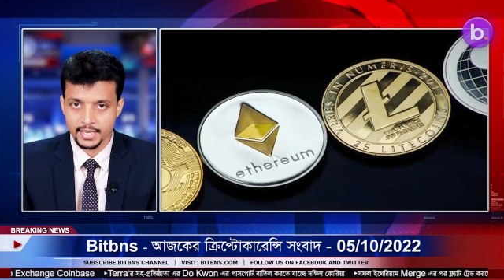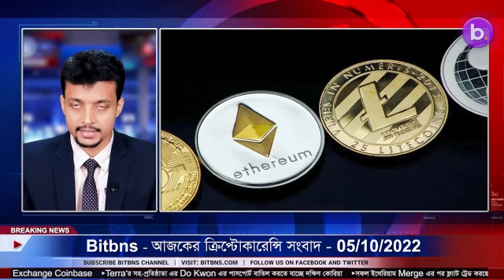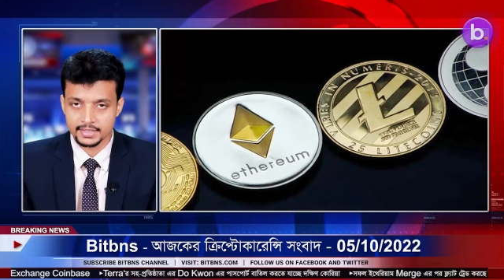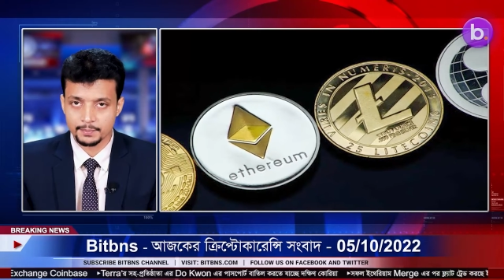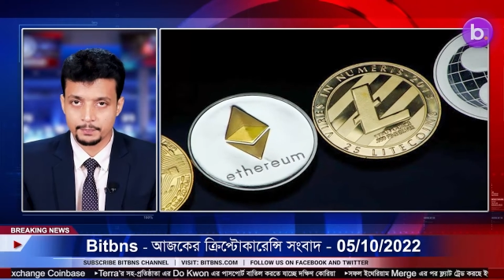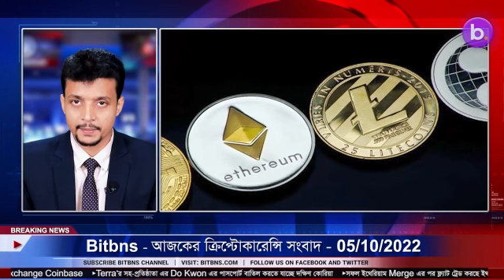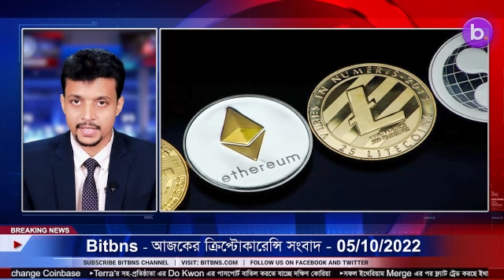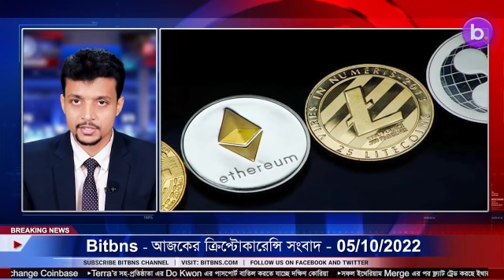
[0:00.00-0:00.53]

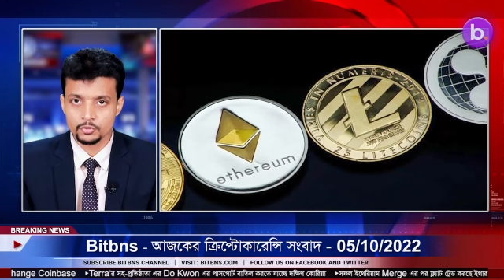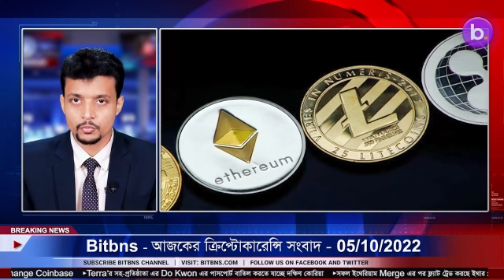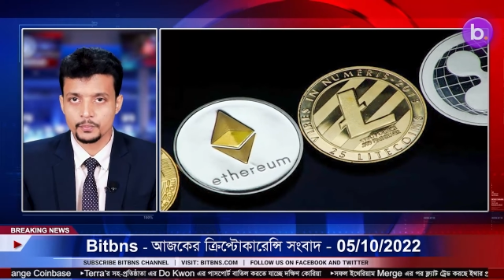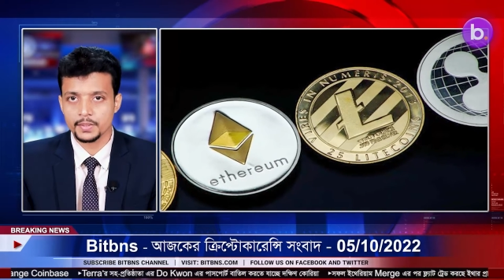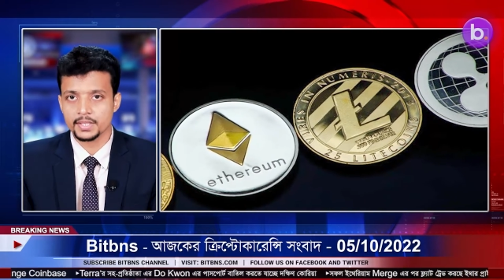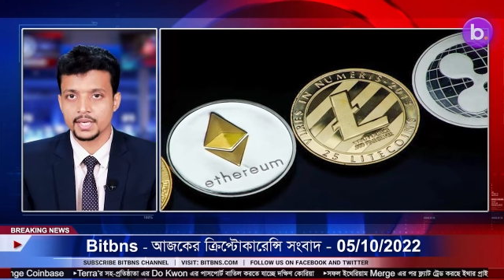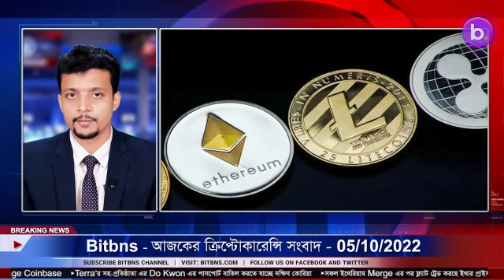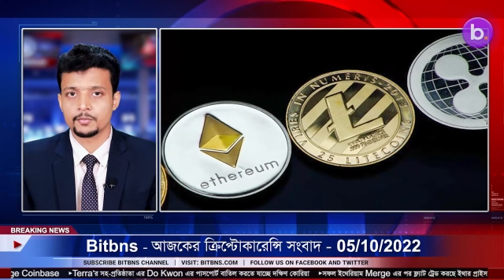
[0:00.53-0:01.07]
একটি পি টু
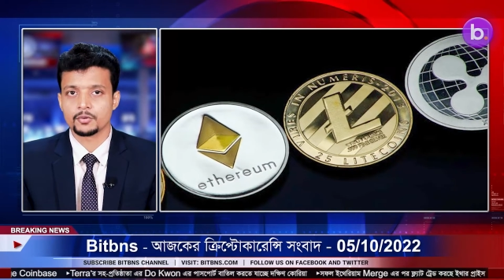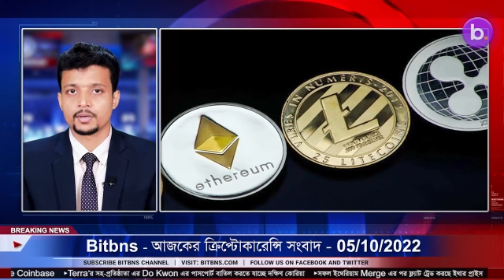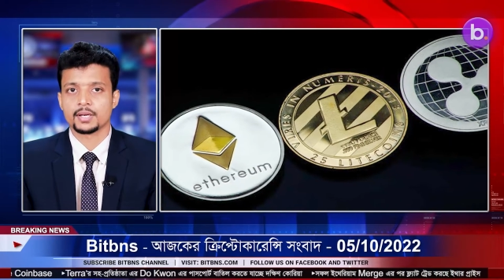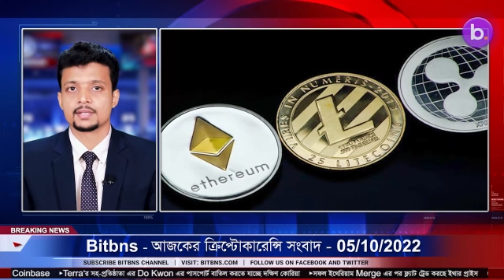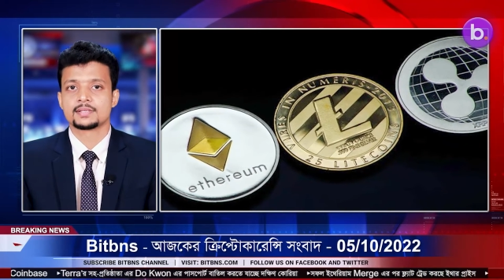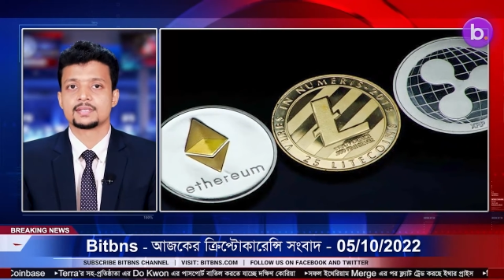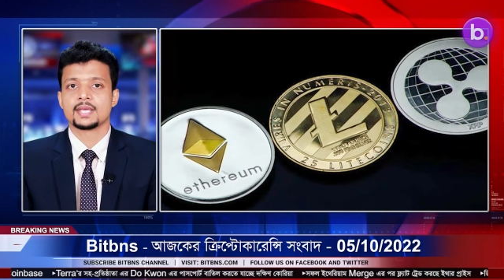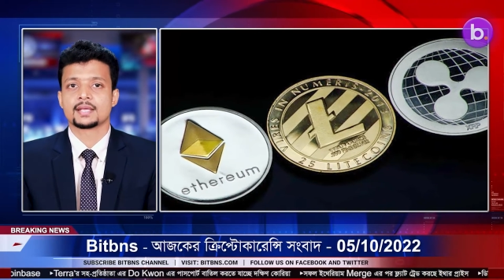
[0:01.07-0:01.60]
পি
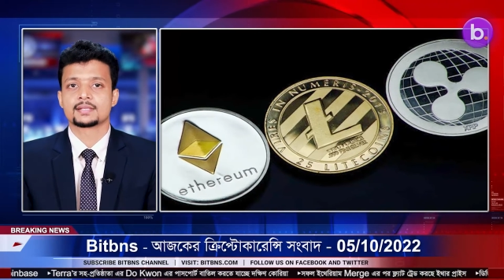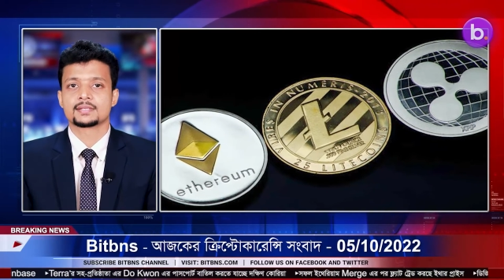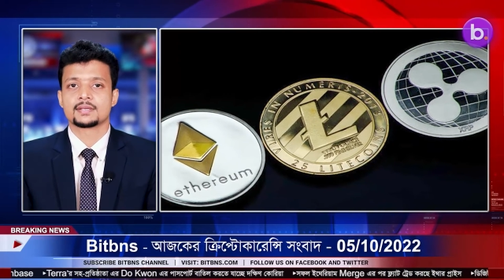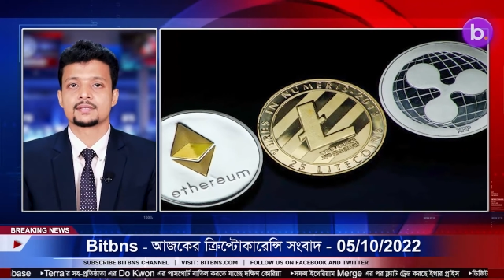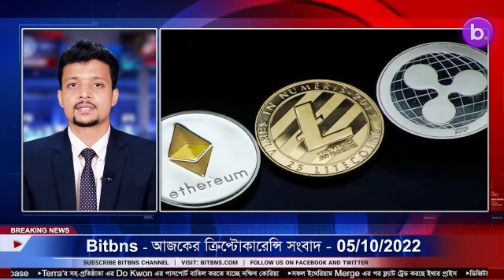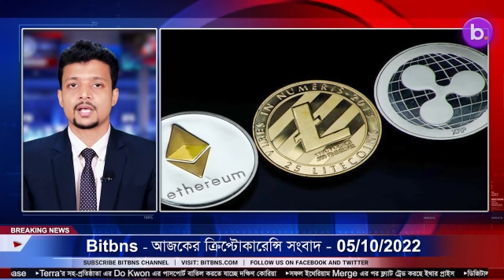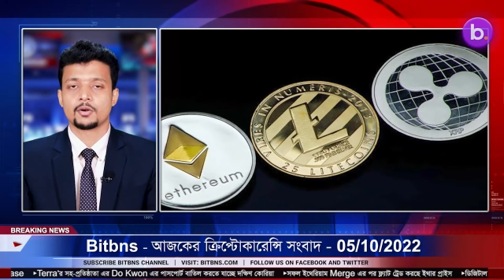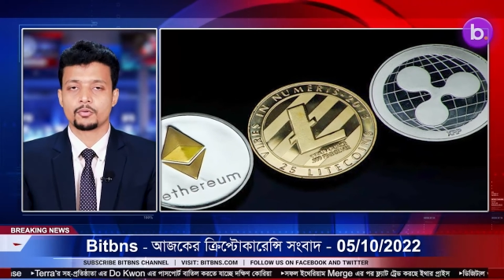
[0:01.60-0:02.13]
ক্রিপ্টোকারেন্সি
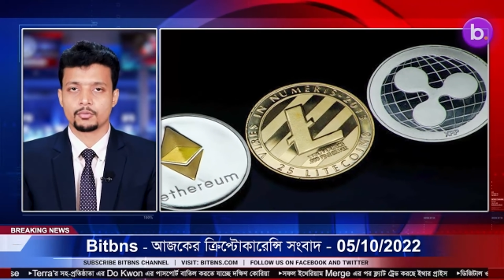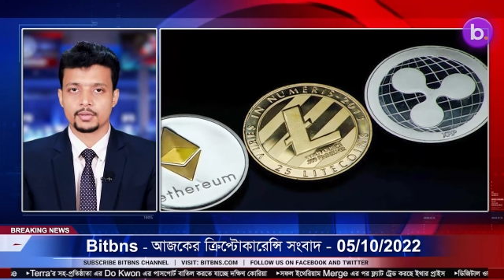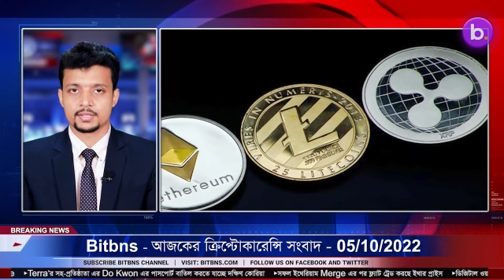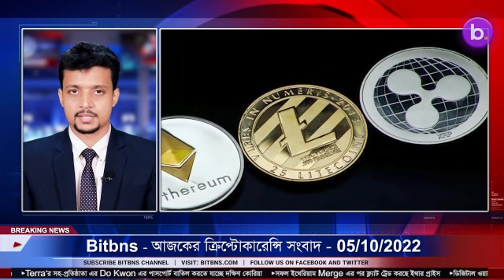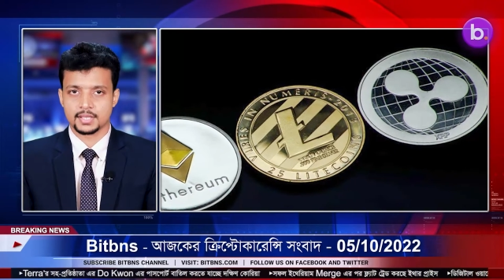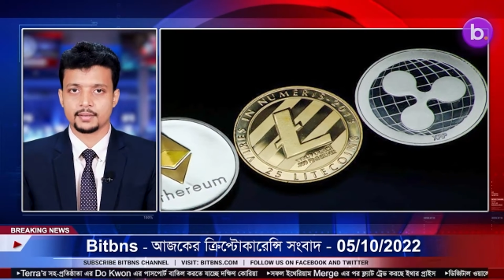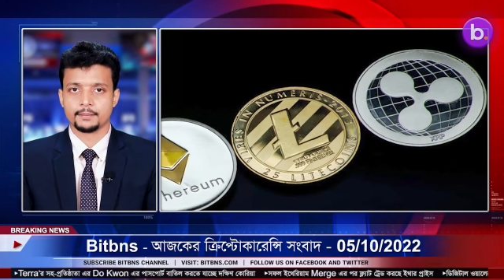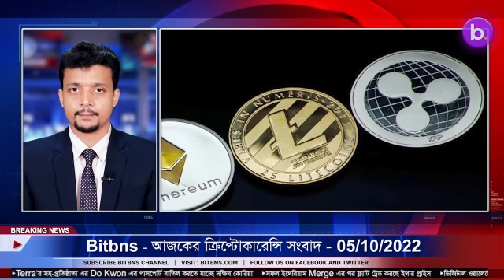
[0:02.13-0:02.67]
এক্সচেঞ্জ চালু
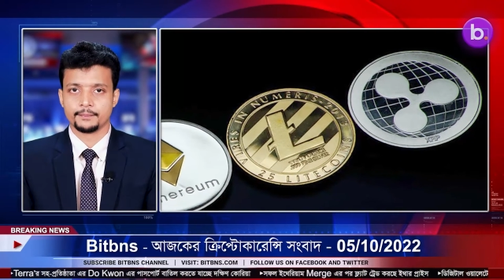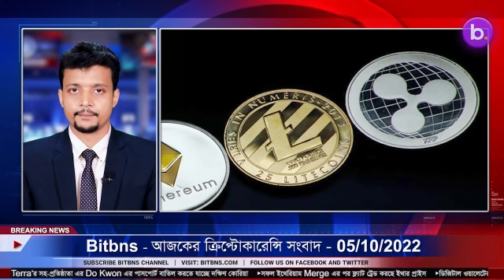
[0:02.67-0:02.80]
করেছেন